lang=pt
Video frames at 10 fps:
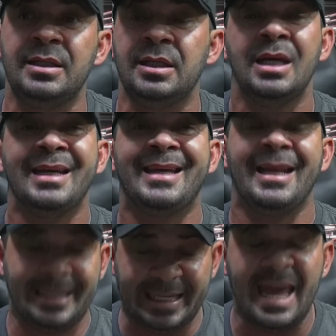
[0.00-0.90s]
que ele
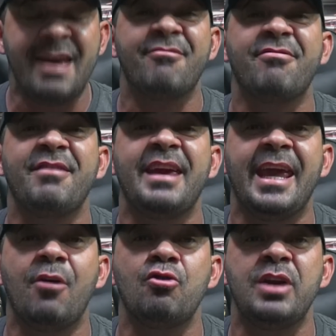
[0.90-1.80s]
quer ver o
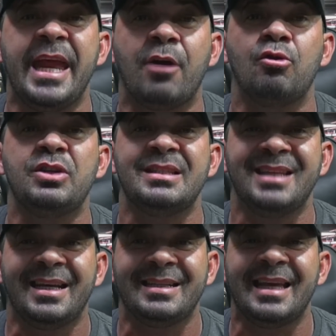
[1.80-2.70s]
nego dizer que
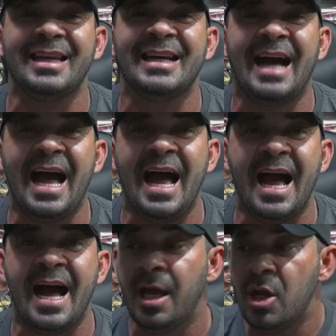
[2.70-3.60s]
tem garra
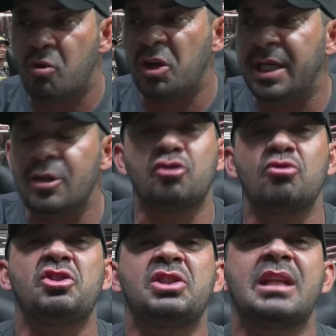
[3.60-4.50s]
quando ele
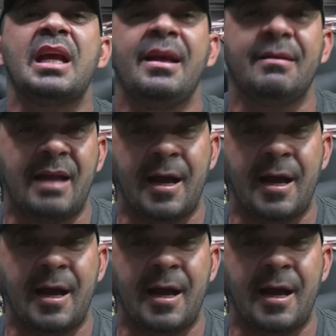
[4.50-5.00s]
sustenta